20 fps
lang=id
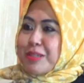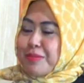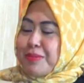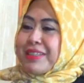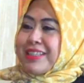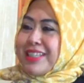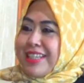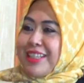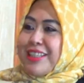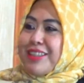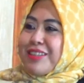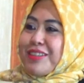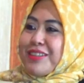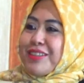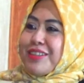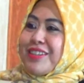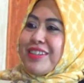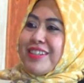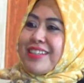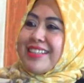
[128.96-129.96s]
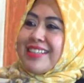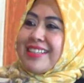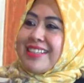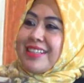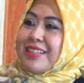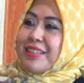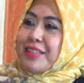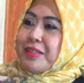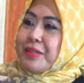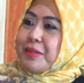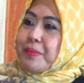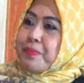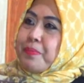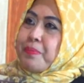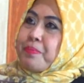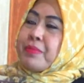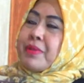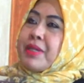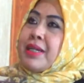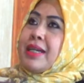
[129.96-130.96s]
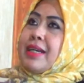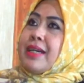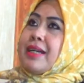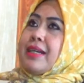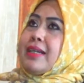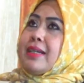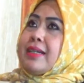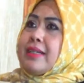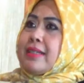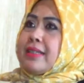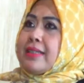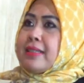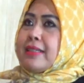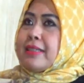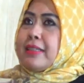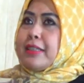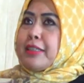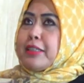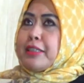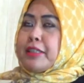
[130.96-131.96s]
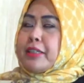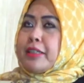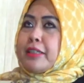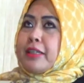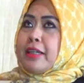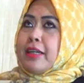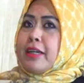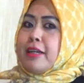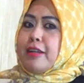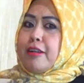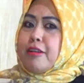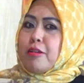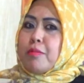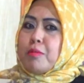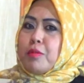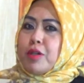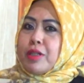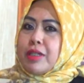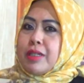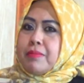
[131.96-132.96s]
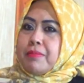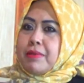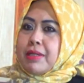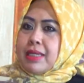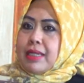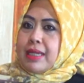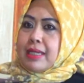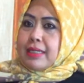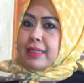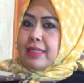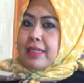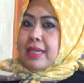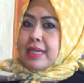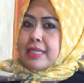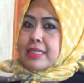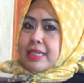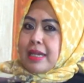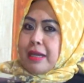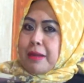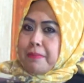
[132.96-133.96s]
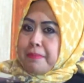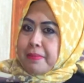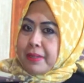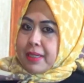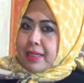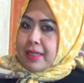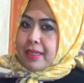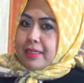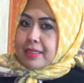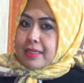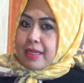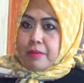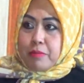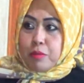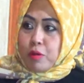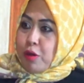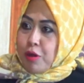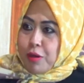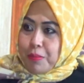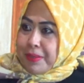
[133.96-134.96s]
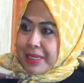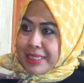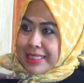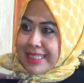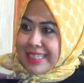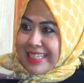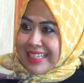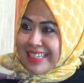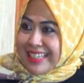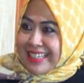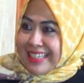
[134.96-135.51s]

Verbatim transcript: seperti itu ibu nggak capek Uh, kalau mau dibilang tidak capek, saya bohong pasti.